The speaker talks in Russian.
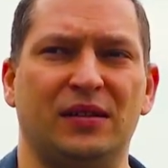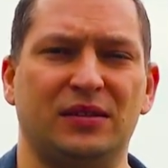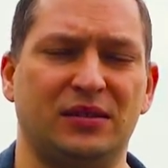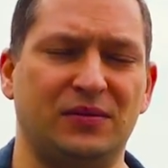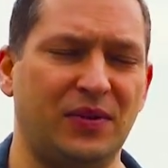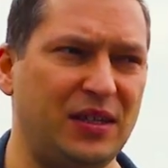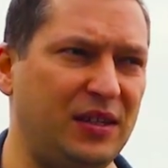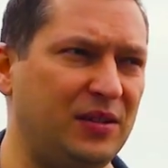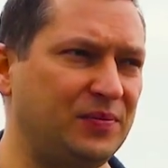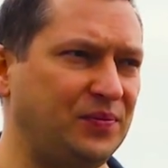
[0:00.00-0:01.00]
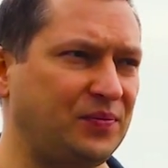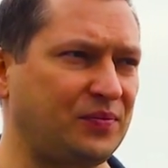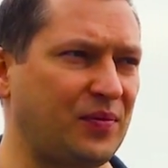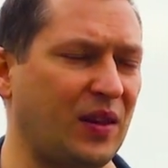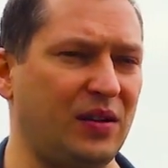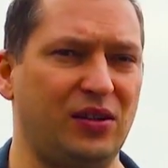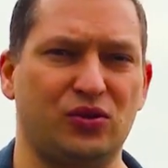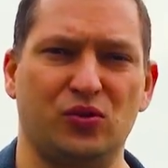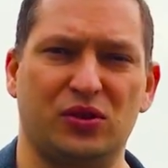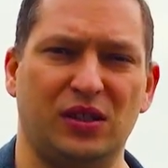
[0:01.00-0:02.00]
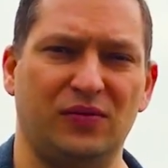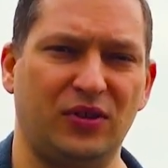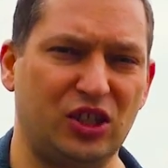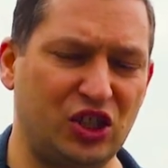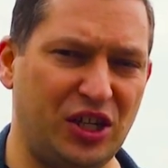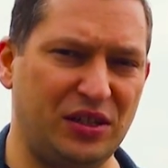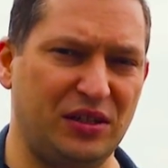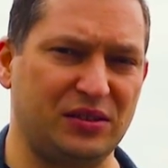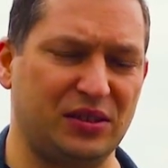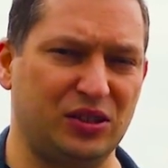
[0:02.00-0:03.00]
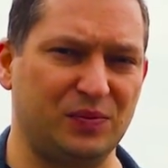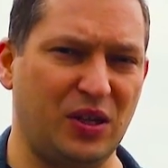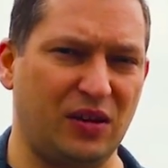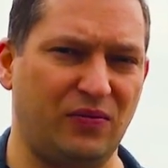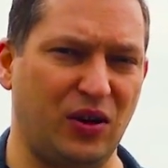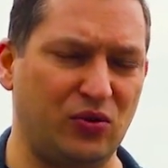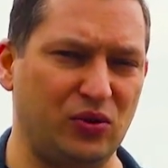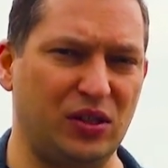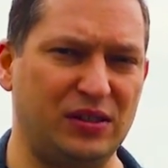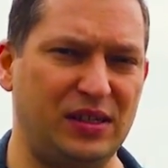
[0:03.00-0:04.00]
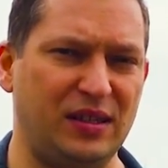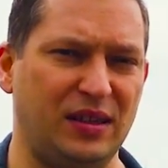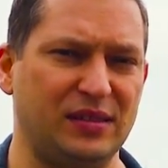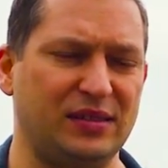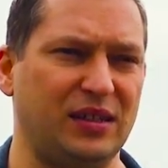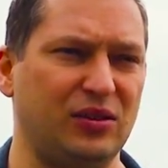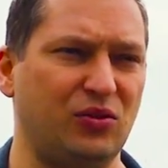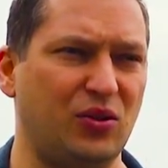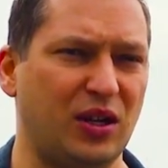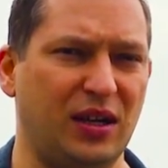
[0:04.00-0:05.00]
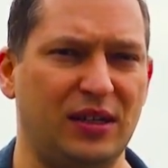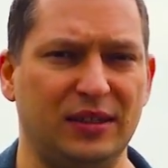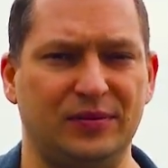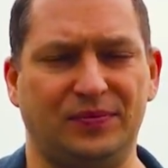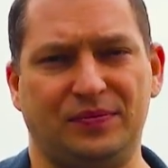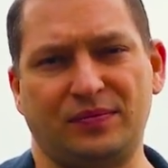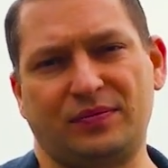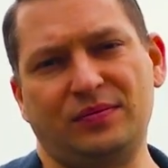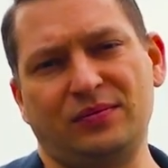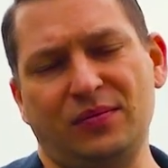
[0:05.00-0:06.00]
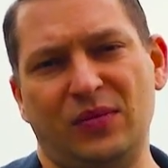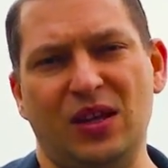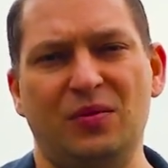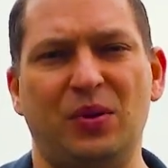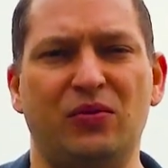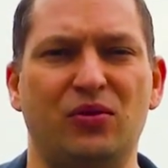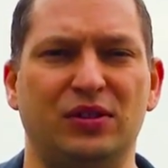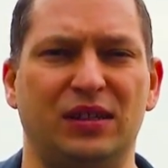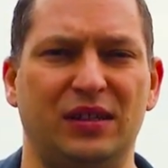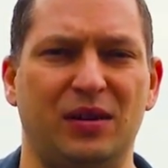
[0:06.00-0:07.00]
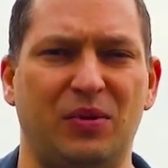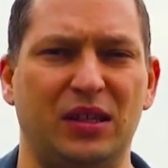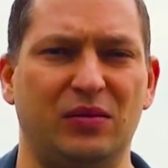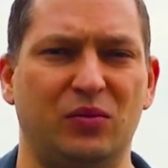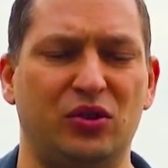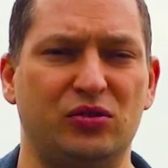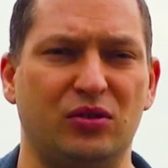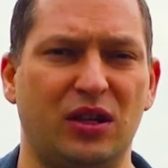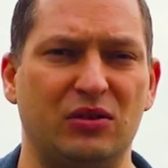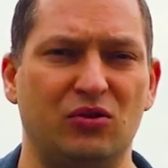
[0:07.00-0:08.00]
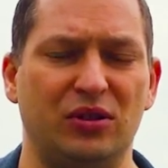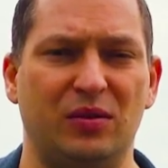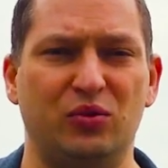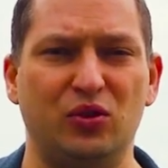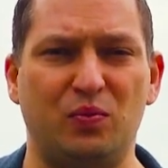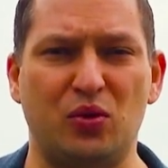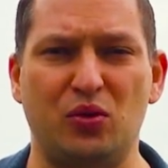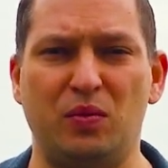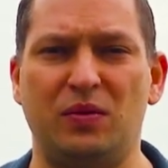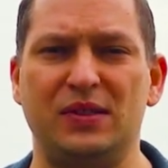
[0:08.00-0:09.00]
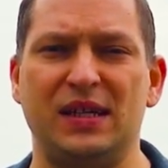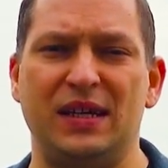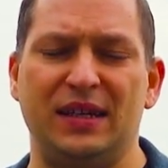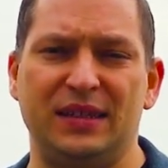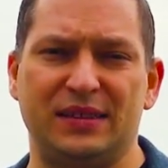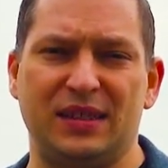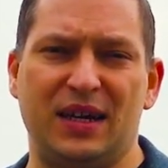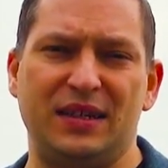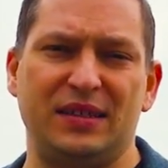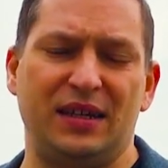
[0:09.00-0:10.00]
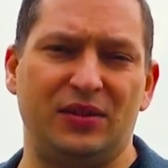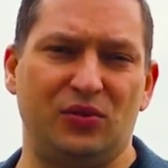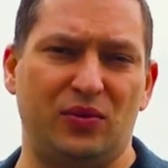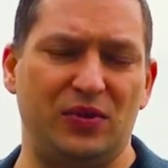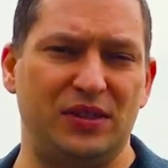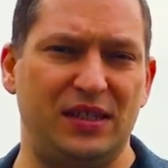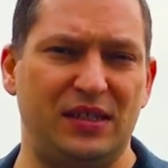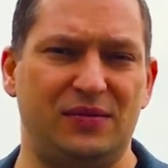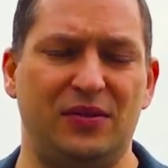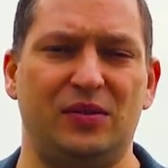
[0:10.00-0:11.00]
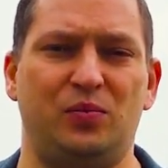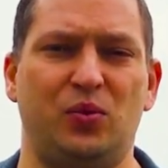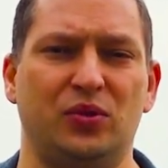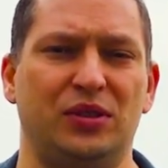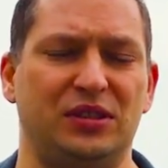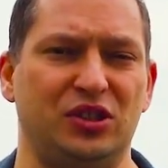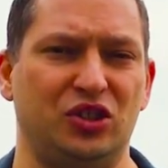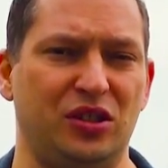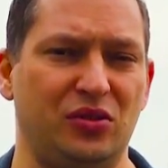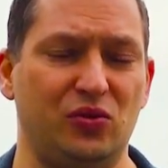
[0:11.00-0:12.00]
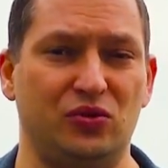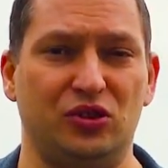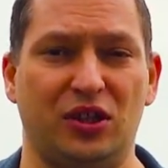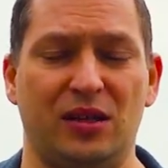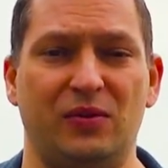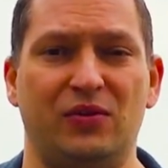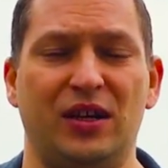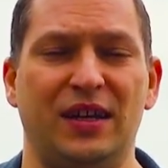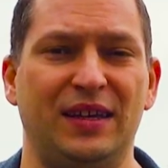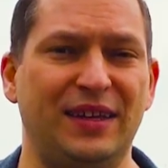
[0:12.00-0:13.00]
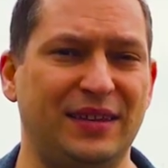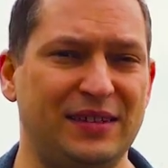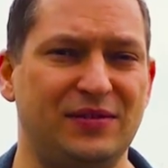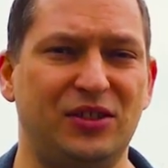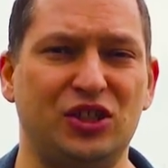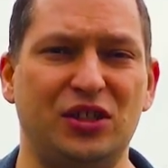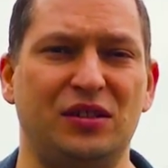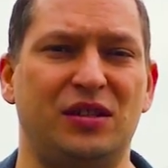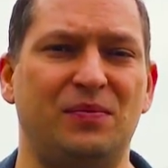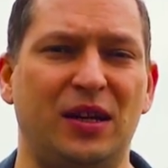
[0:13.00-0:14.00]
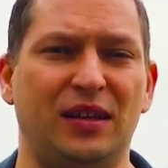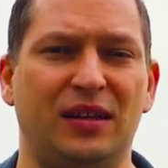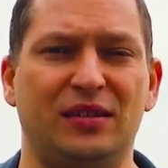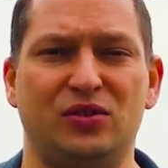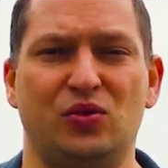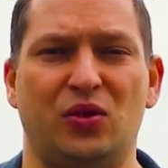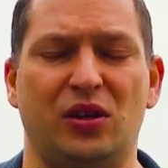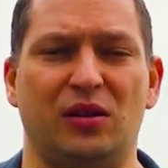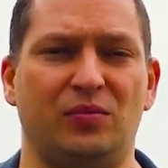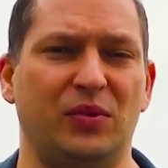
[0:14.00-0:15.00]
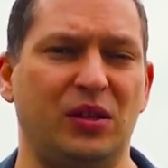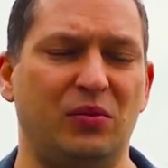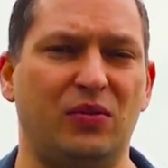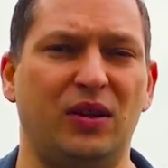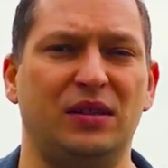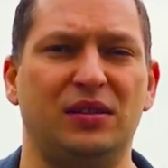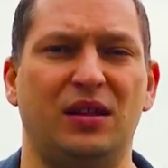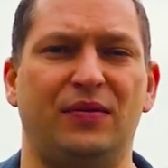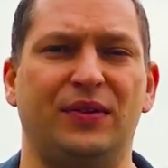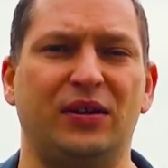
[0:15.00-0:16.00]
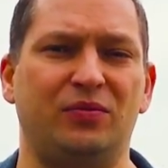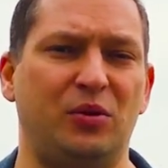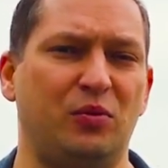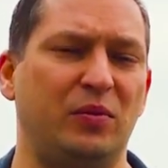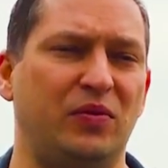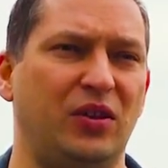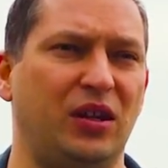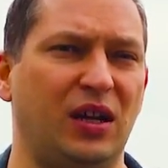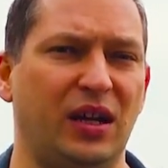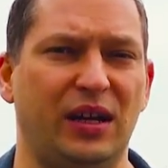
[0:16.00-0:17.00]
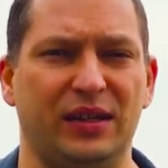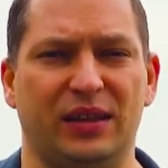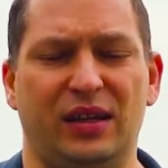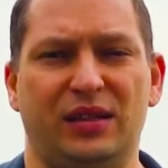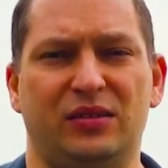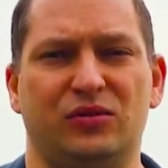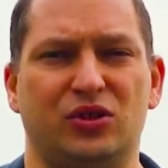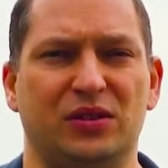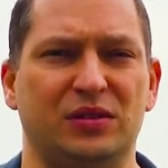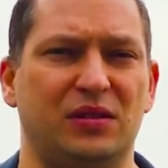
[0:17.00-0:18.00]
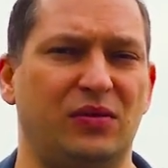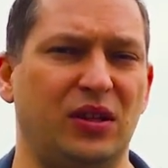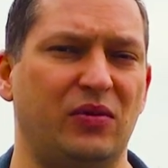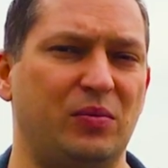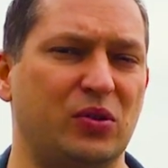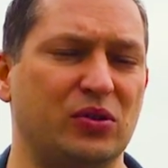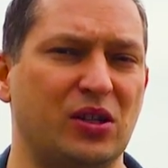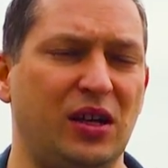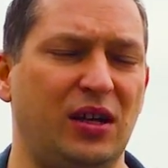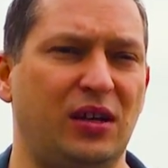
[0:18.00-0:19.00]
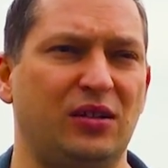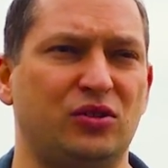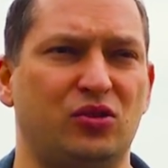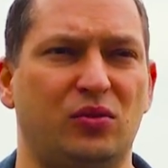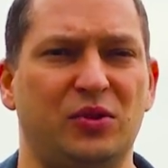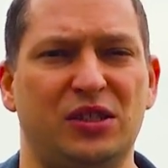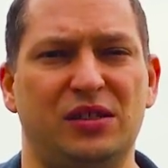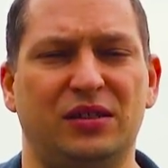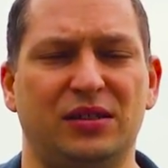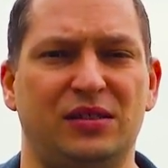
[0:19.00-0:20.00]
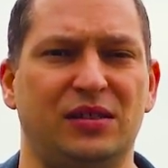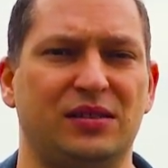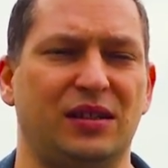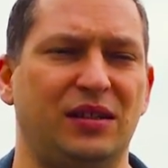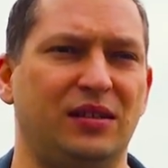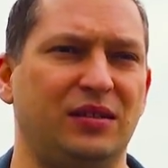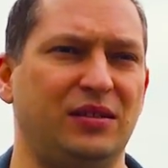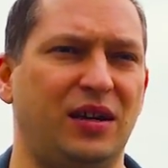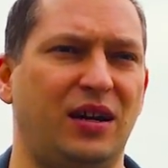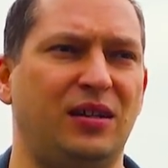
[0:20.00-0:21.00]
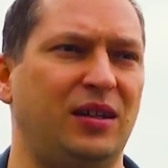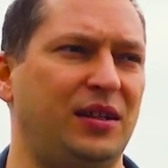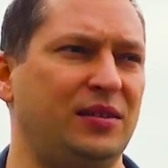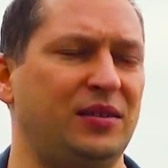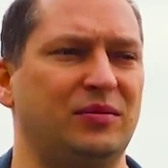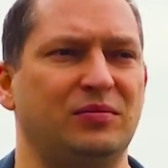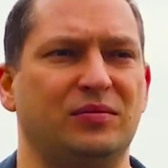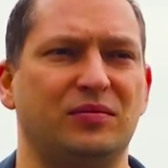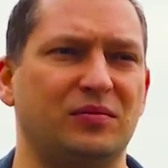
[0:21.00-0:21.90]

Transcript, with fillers: э, свои ресурсные вложения, скажем так, в какую-то деятельность, которая не приводит к необходимому результату. Я буду пробовать искать новые действия по достижению желаемого. И это совершенно нормальная история. Мне буквально недавно в прямом эфире одна девушка задавала вопрос, что мне делать, если я там